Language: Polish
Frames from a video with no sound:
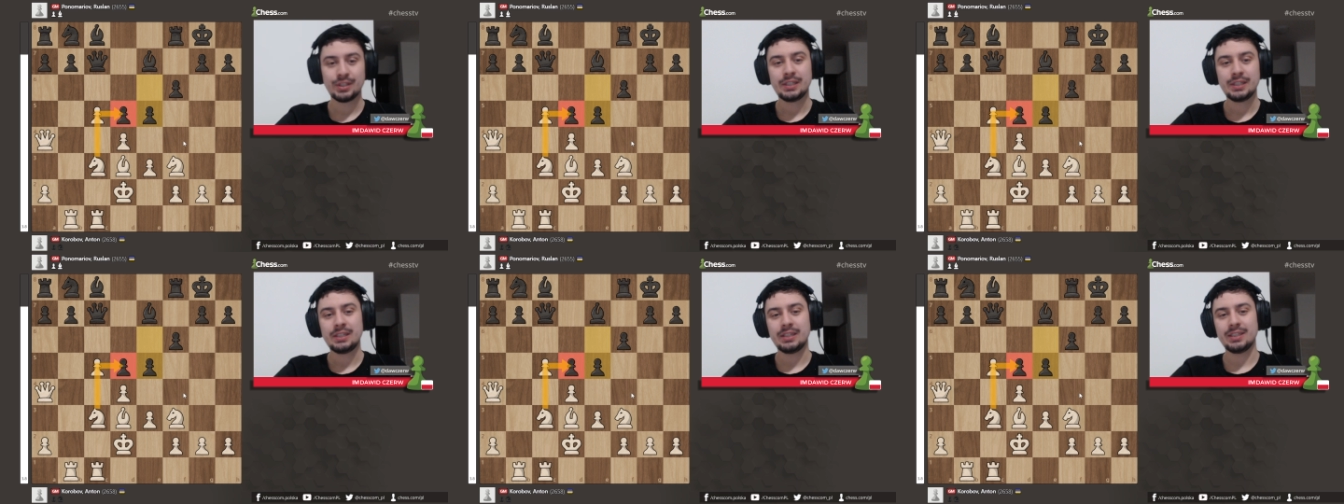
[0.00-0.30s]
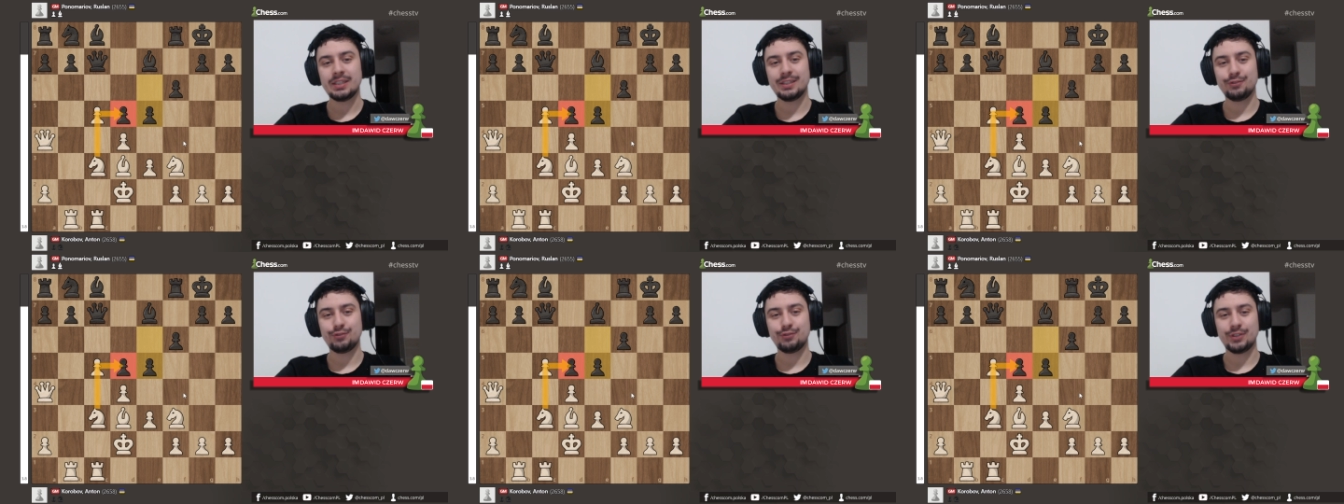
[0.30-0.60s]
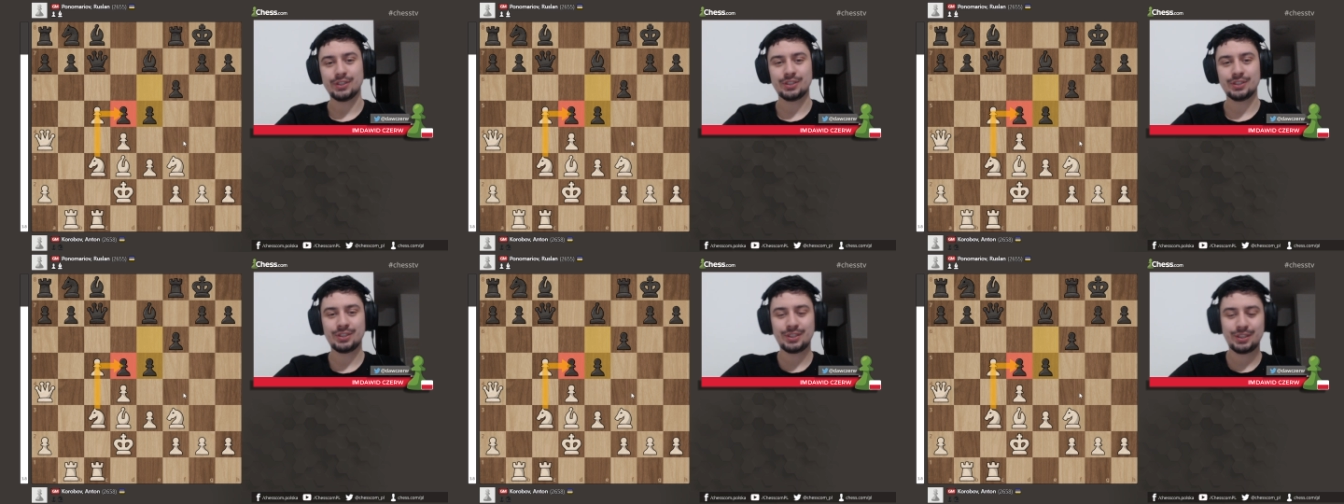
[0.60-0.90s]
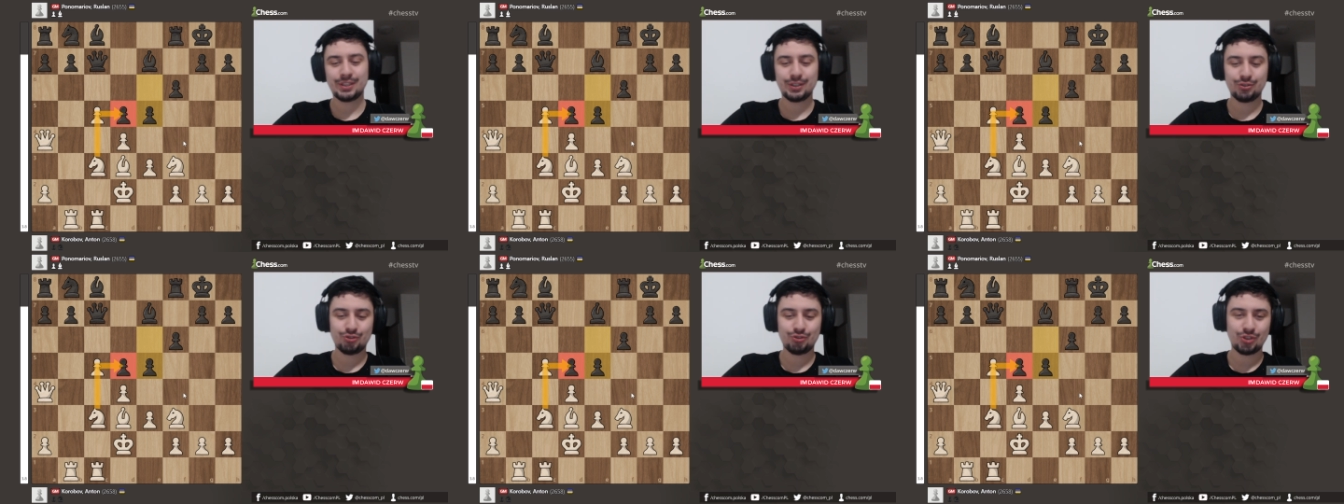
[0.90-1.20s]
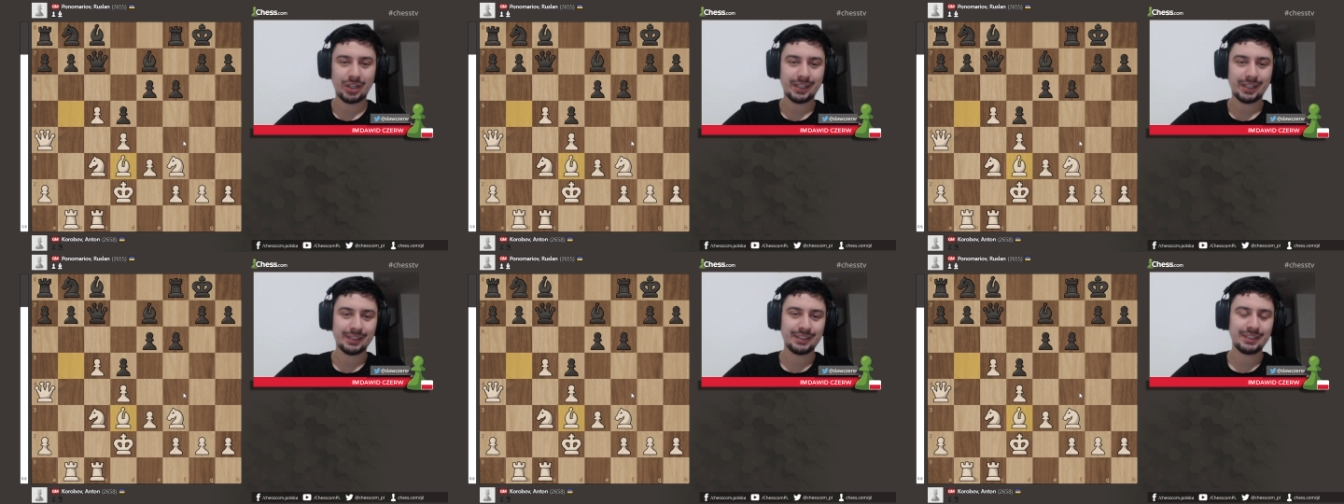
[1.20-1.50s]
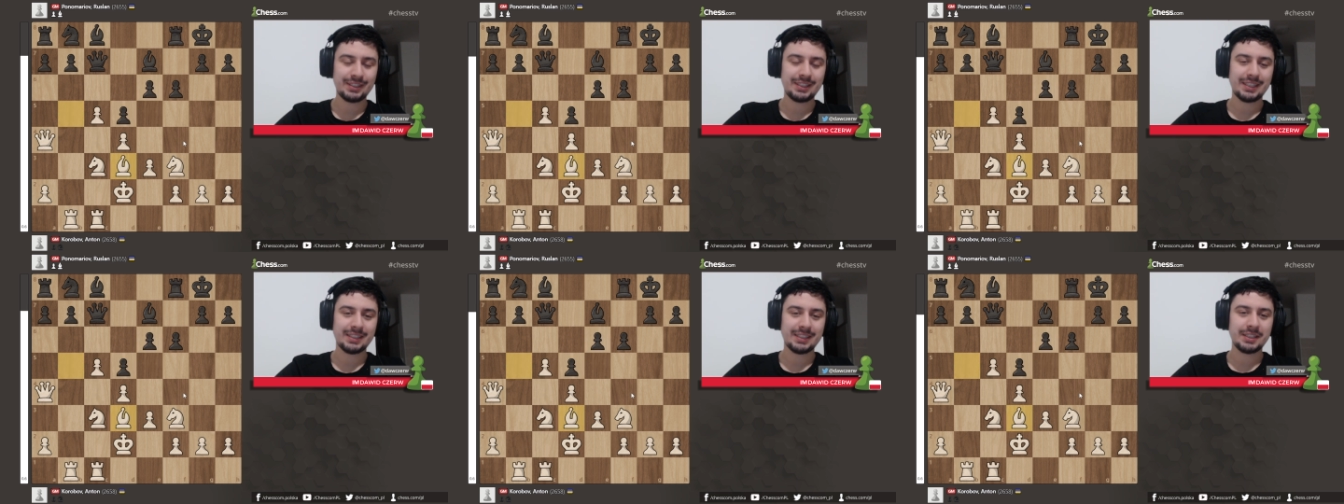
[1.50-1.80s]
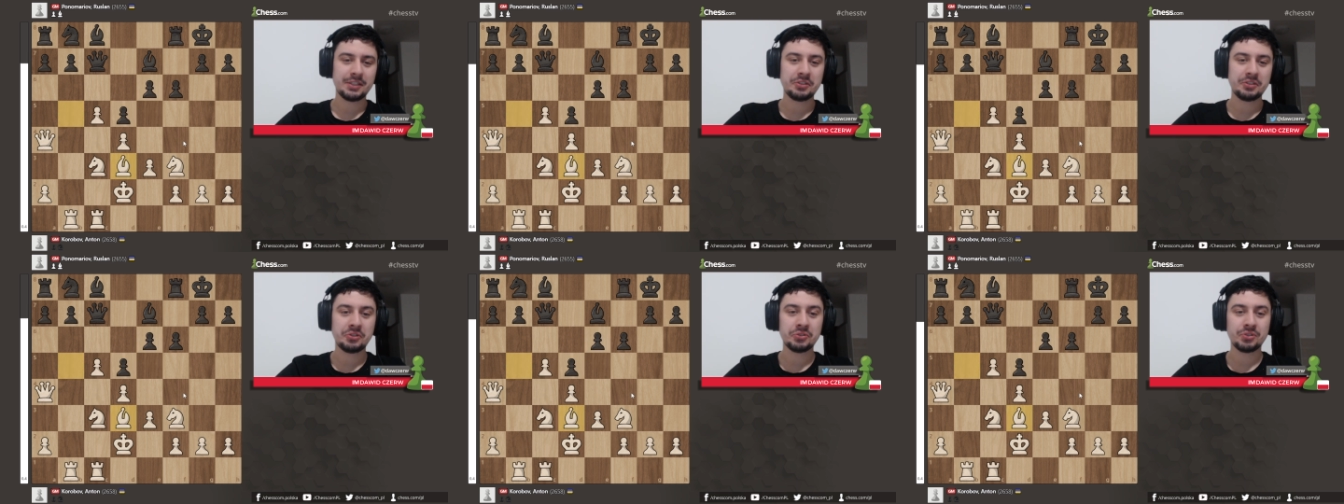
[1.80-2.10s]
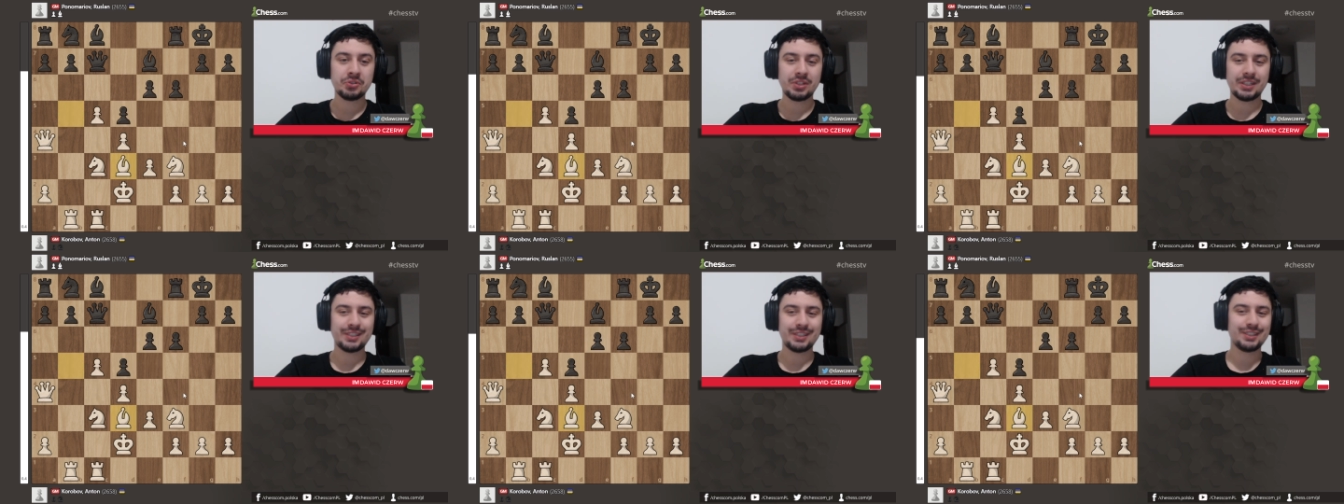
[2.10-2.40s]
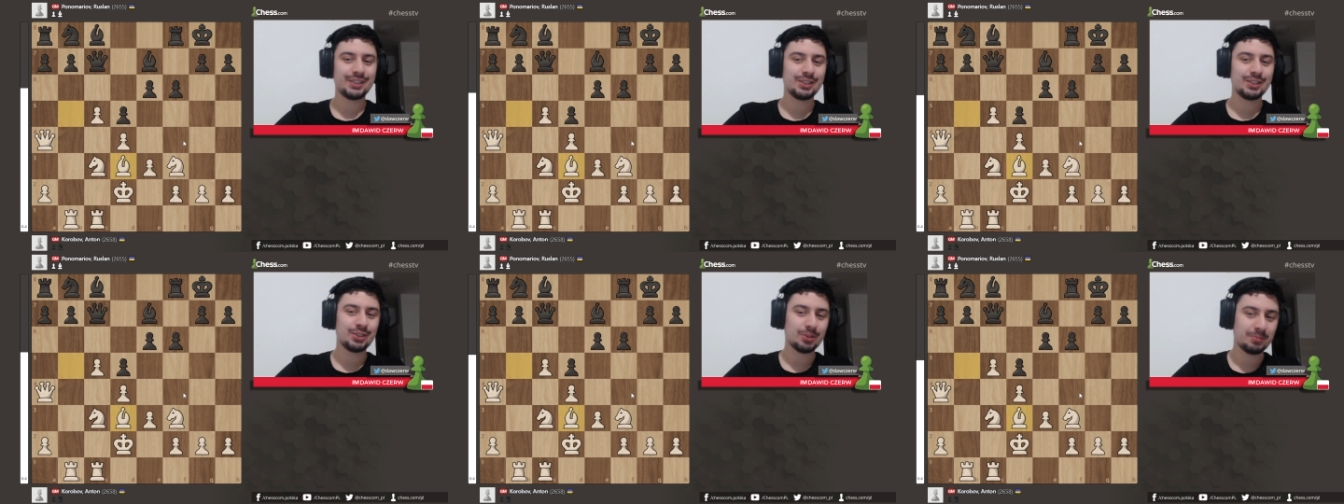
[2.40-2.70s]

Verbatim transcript: e, więc czarny takiej konterki